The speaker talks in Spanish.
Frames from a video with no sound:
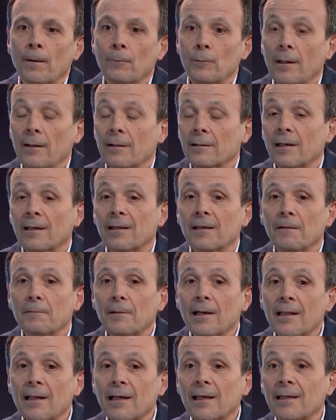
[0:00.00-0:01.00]
una dieta
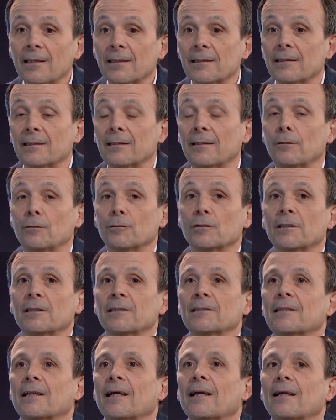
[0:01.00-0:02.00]
equilibrada que
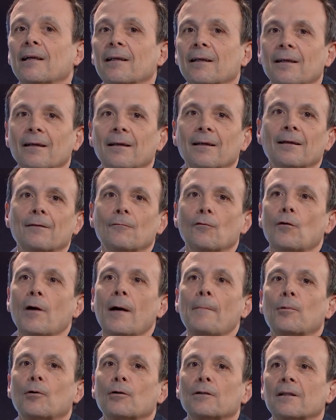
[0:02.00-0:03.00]
consista en, que, en un
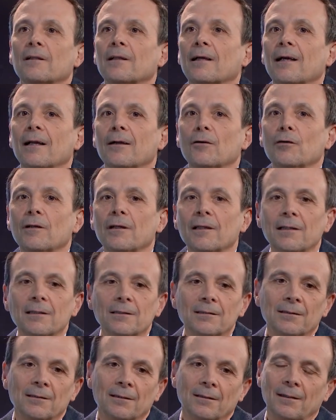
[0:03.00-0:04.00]
aporte de
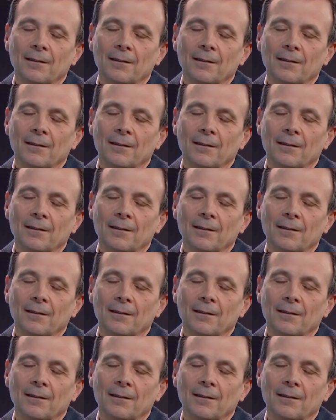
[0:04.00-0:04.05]
calorías